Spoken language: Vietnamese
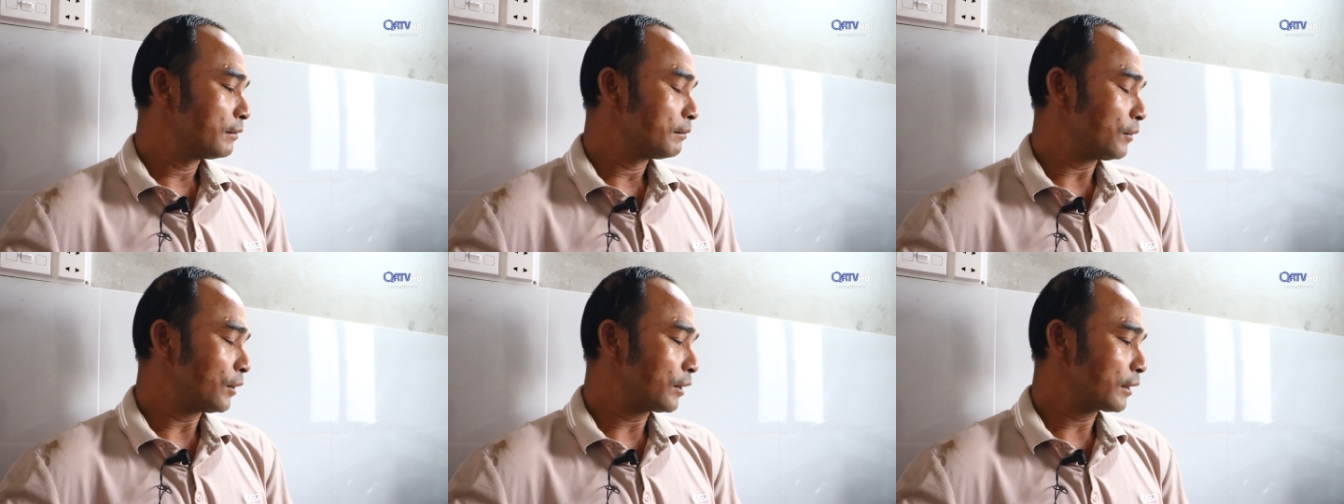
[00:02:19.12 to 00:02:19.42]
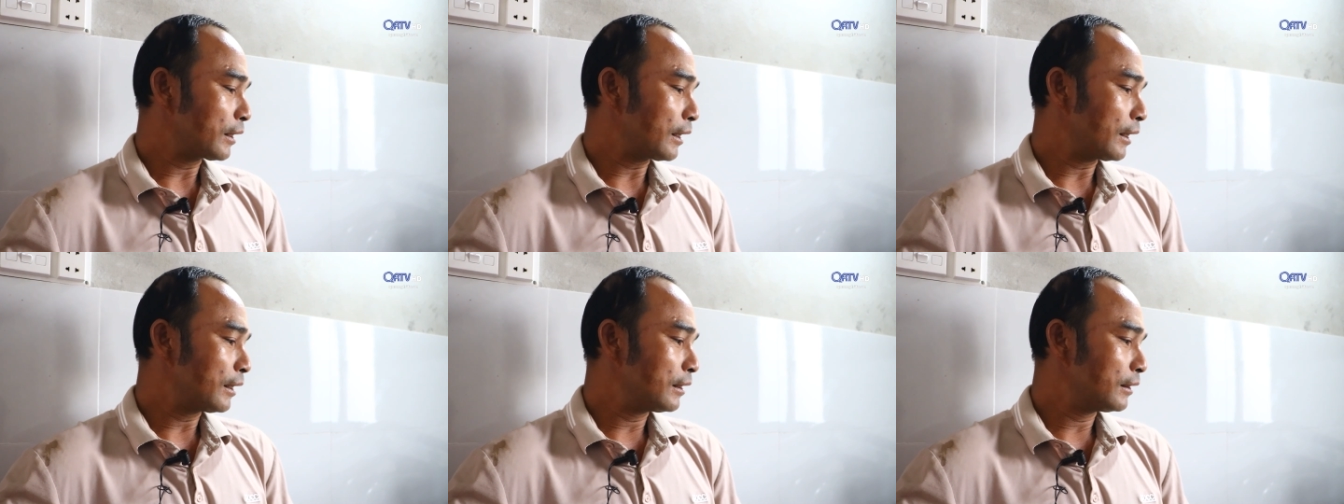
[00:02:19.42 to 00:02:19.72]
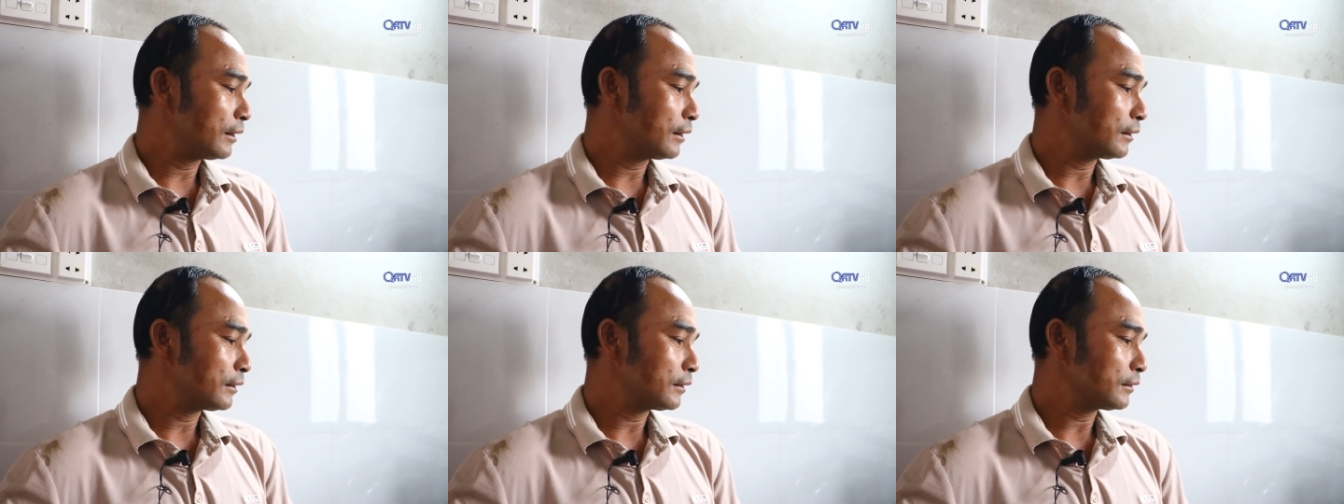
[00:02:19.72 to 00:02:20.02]
mấy cái
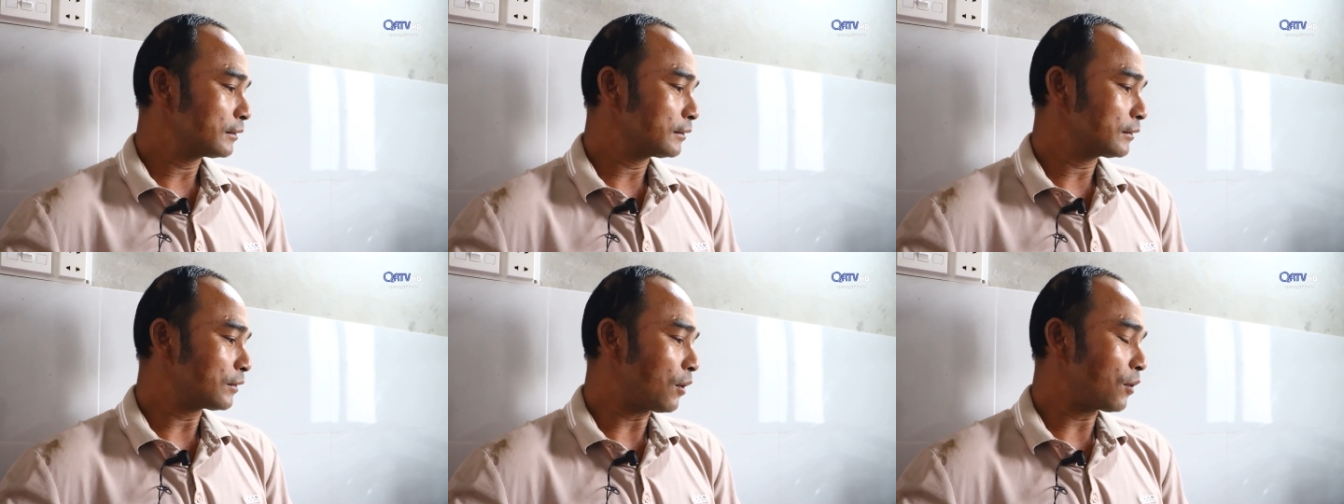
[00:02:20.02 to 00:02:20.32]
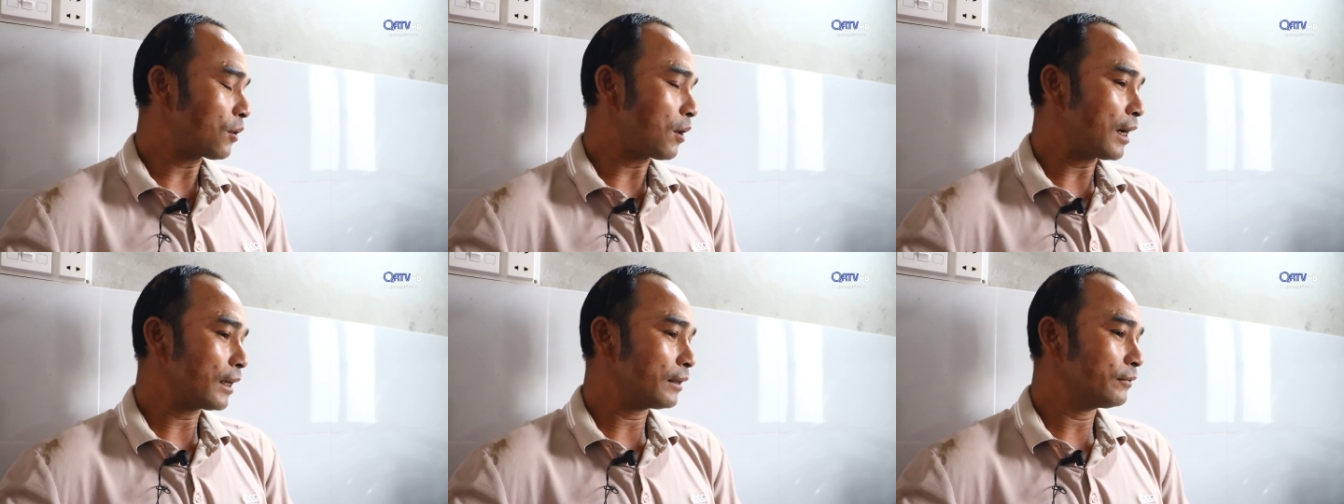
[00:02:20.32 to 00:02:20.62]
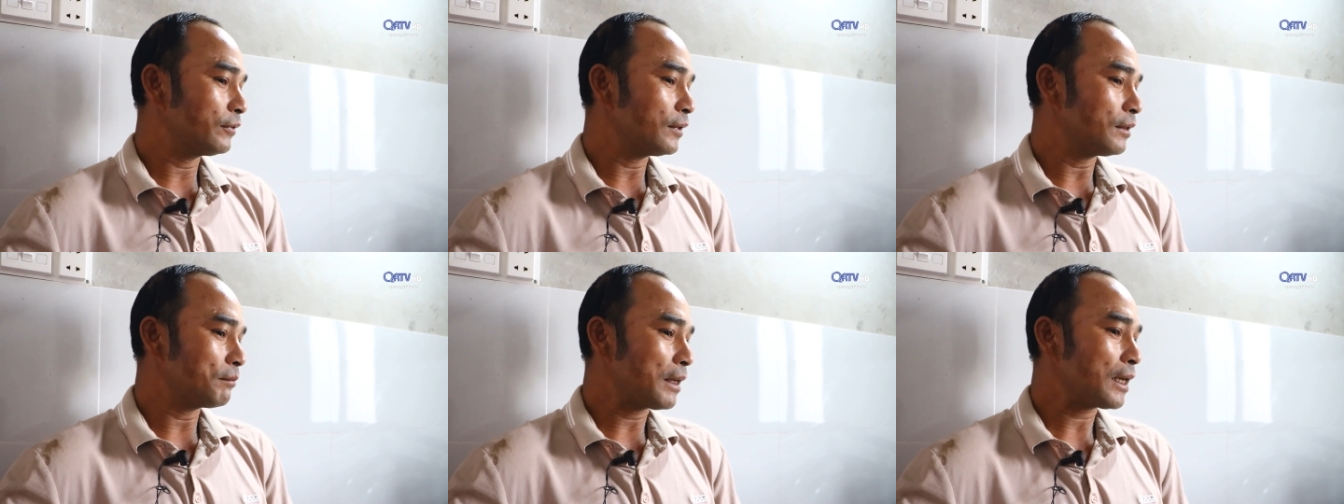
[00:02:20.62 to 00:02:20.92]
là khó
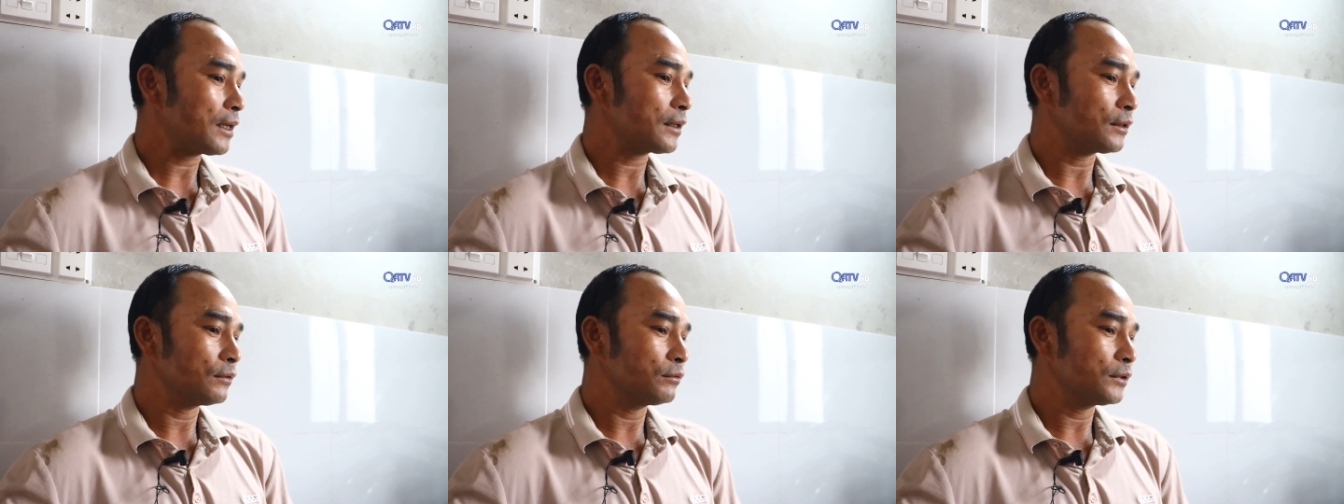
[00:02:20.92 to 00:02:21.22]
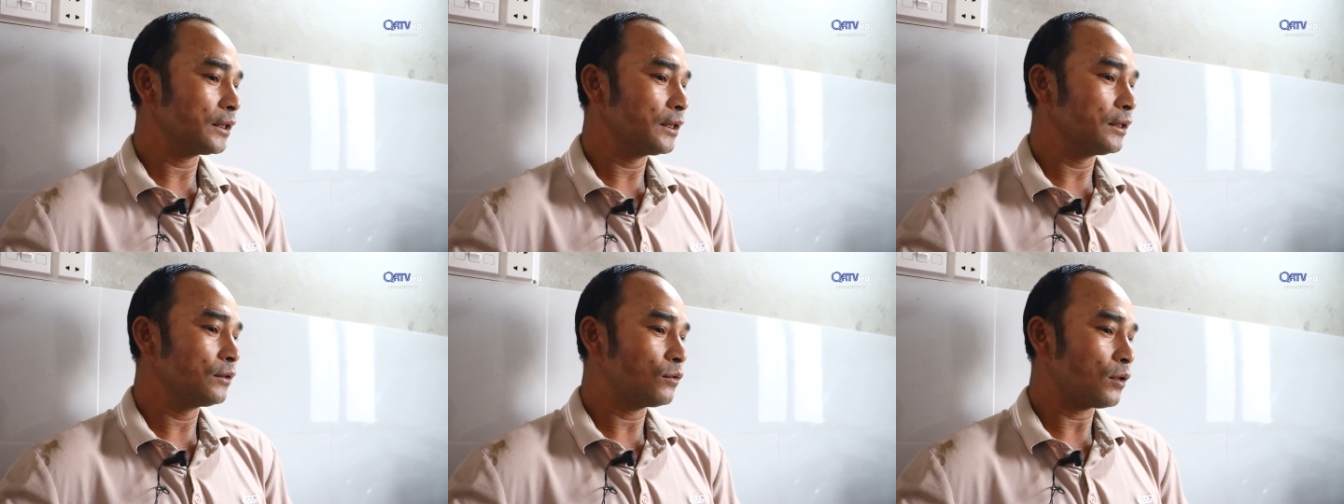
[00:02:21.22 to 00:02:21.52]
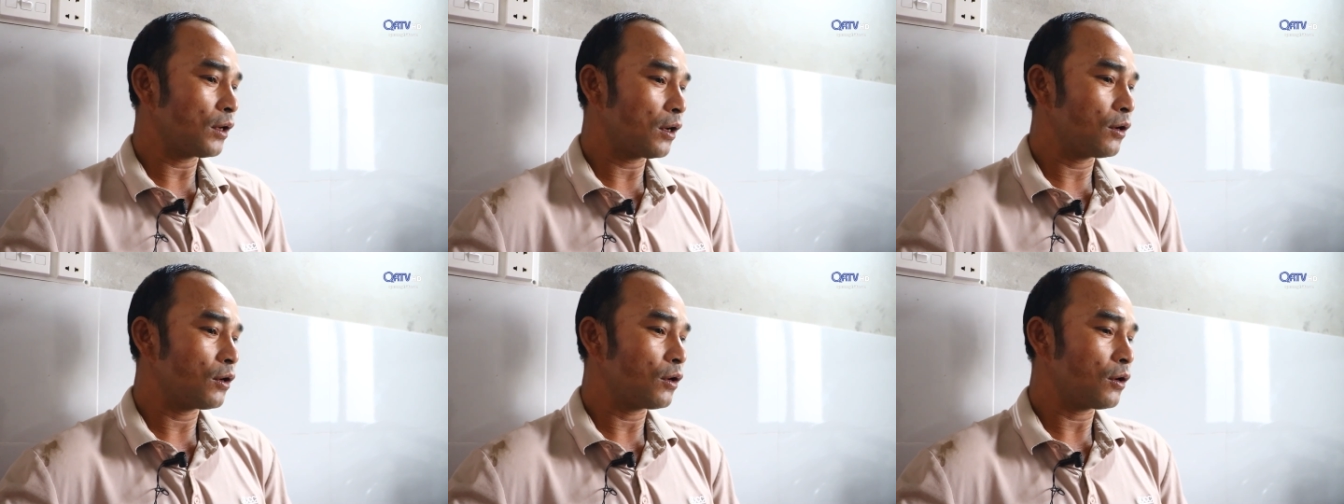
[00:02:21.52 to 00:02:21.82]
khăn vướng mắc trong gia đình
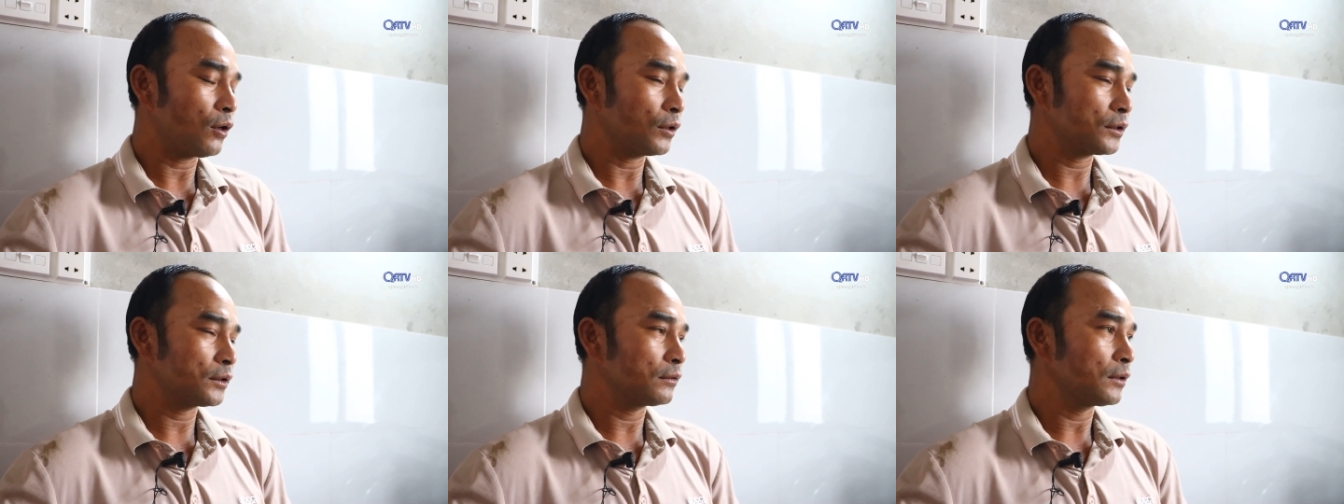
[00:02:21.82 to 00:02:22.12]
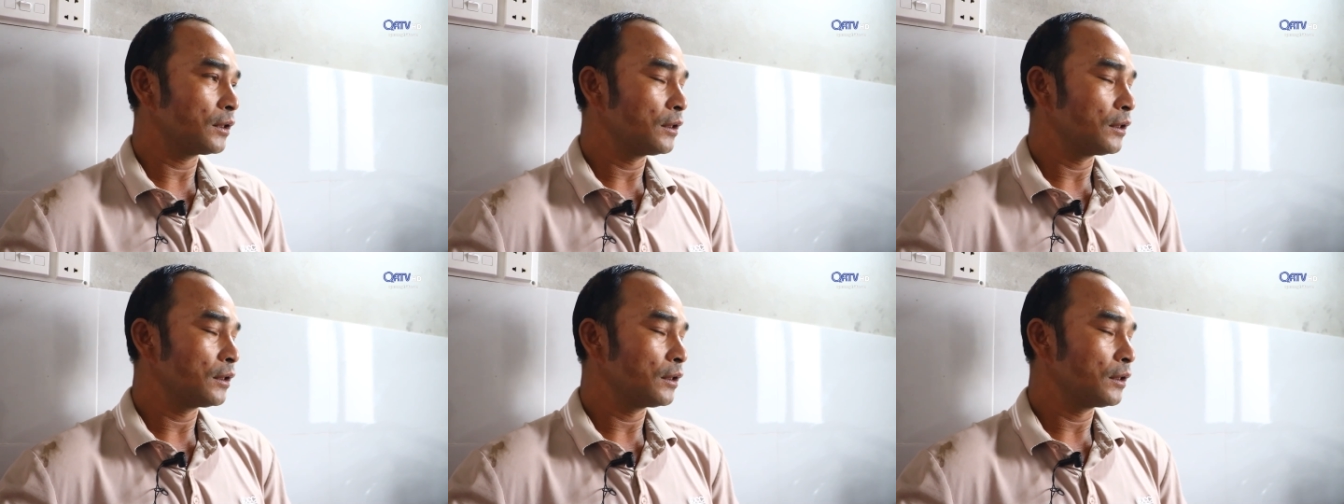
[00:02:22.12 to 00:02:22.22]
của họ họ